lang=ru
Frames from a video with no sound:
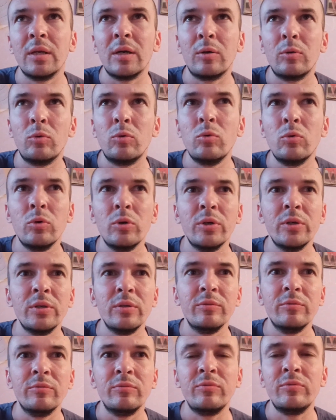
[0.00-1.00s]

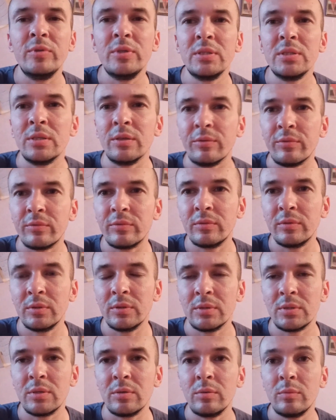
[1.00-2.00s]
такой вызов
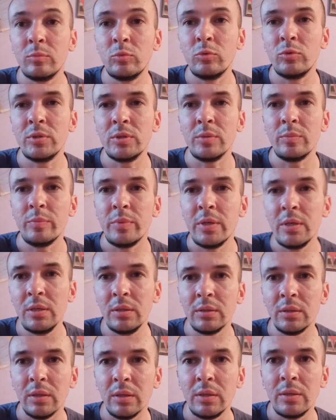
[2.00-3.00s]
к самому
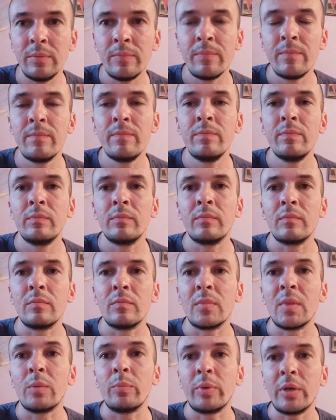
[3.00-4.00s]
себе, да,
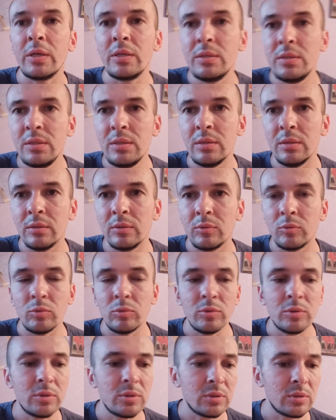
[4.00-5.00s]
пройти. То
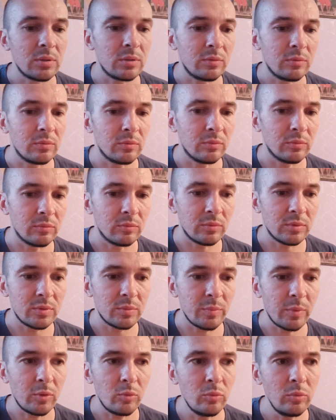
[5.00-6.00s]
есть э,
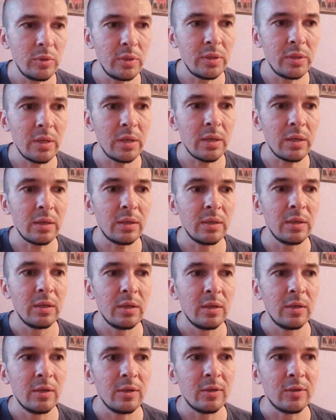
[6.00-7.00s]
смогу ли я,
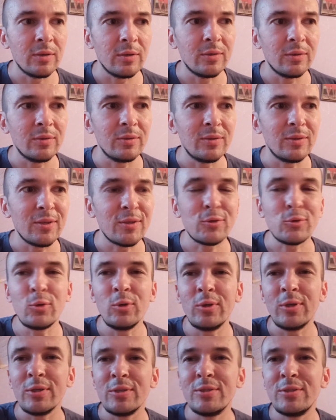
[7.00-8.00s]

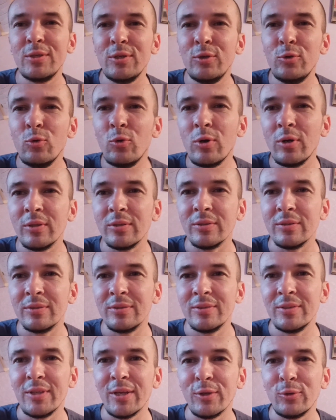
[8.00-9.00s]
насколько силен
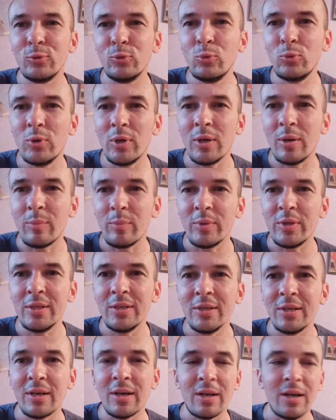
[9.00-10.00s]
я духом
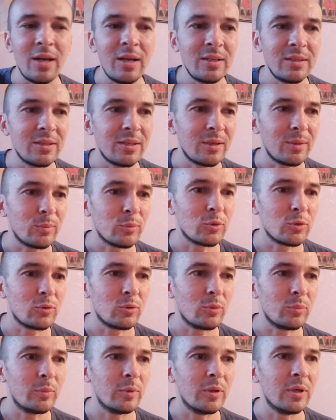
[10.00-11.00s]
и характером,
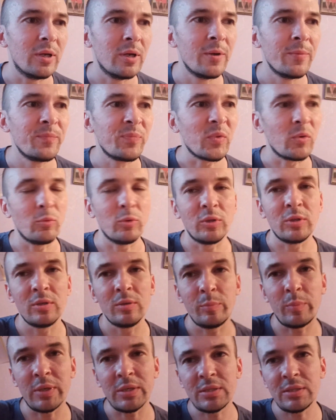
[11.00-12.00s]
чтобы вот
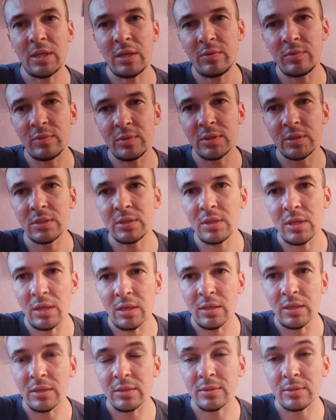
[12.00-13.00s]
поставить
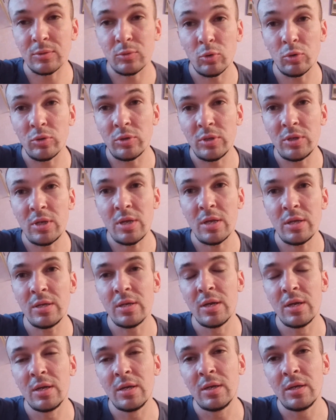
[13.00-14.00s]
цель, да, 100 дней,